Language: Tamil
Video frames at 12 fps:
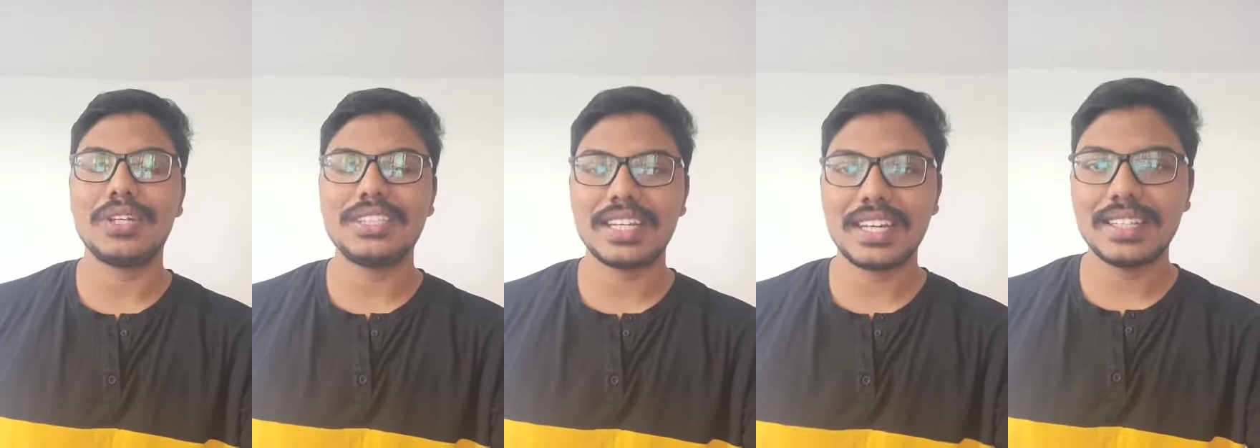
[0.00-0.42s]

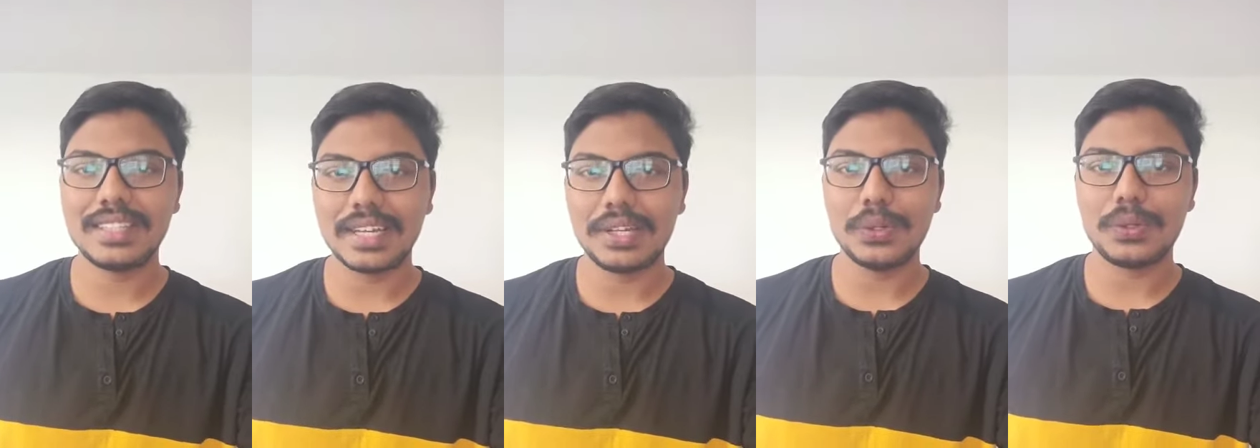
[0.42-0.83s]
ஒன் செகண்ட்
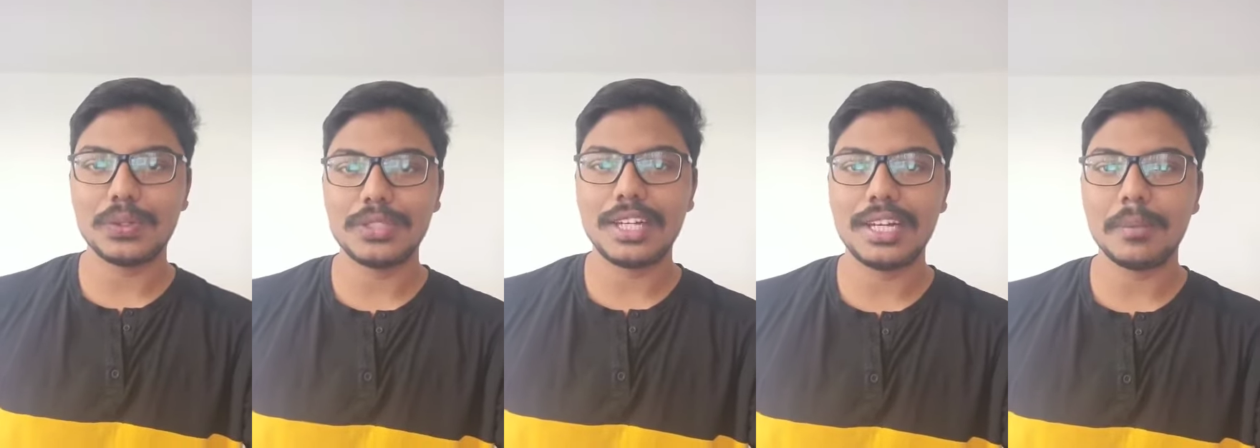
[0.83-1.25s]
தேங்க்யூ
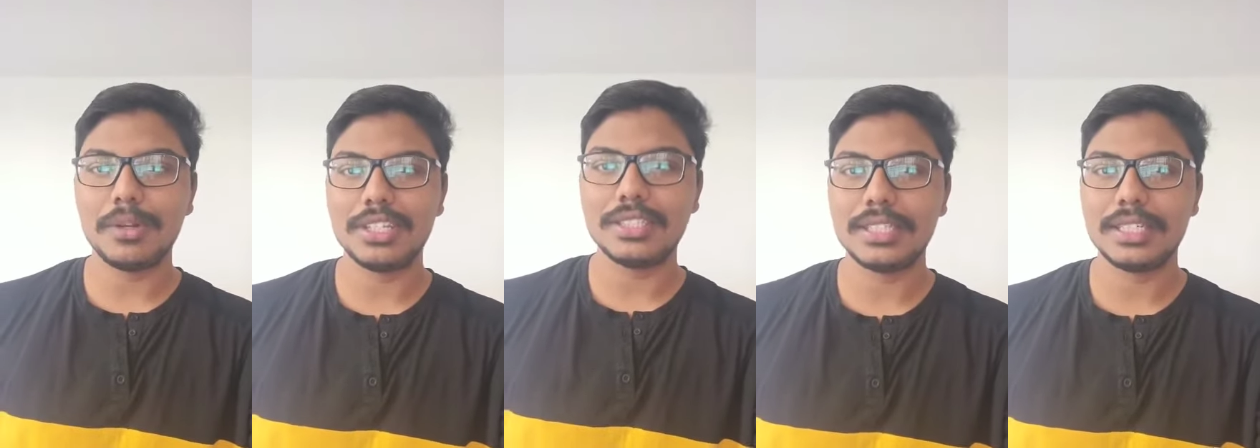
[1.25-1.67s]
டு
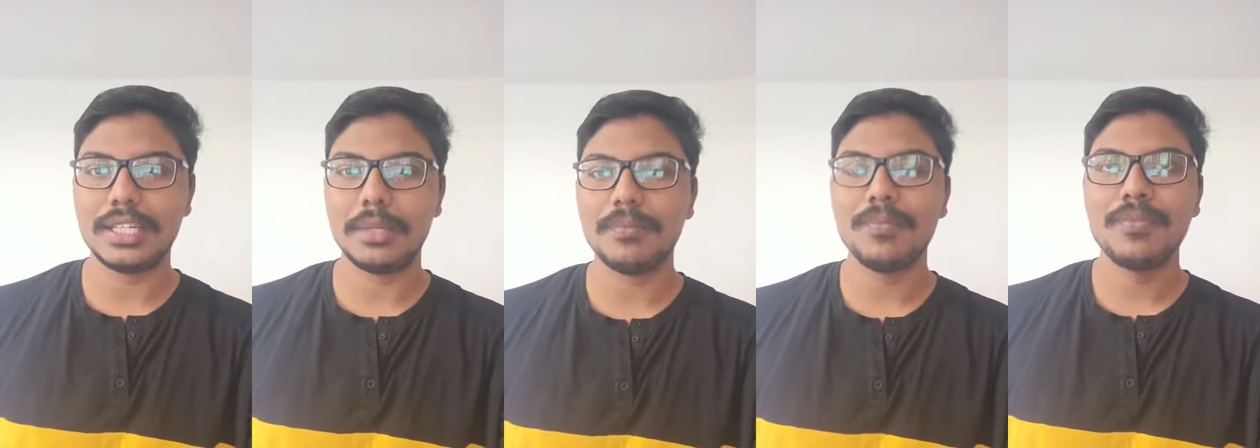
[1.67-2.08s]
சிடபிள்யூஜி
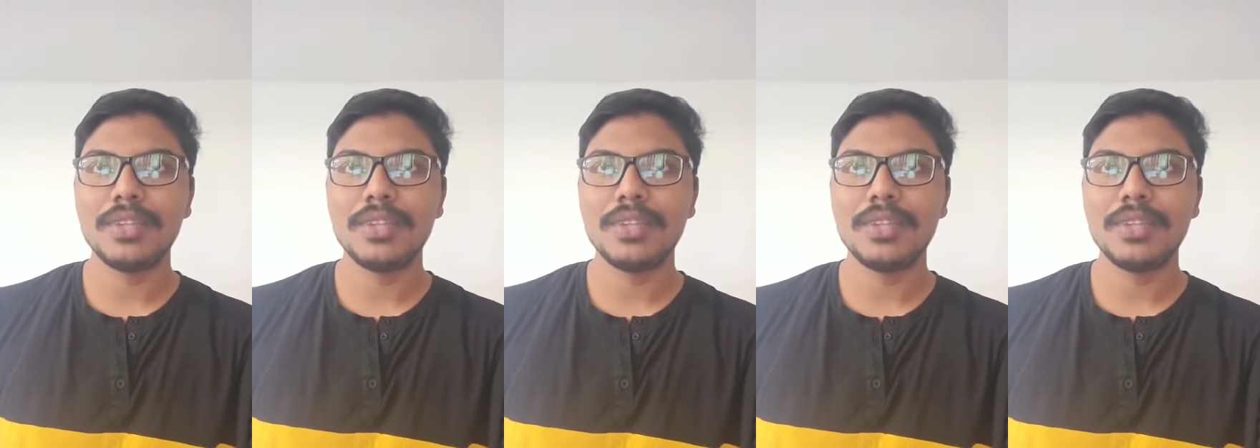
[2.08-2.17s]
டீம்